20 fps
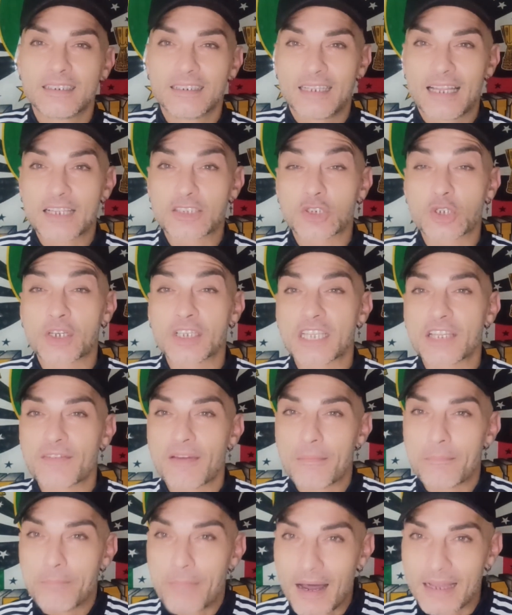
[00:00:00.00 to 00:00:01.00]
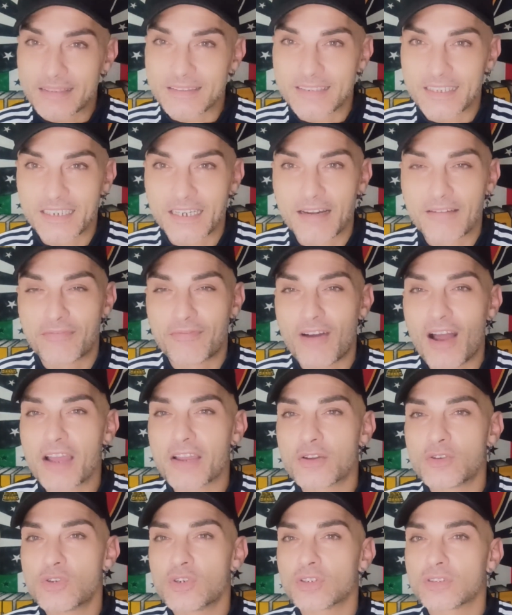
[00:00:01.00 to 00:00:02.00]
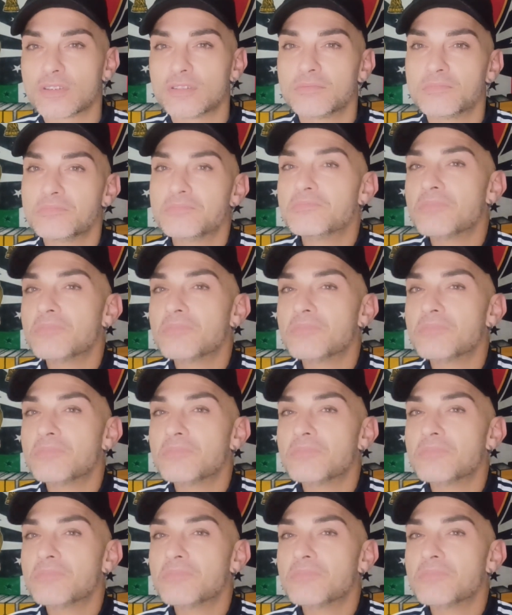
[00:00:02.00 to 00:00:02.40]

Lazio che deve battere il Feyenoord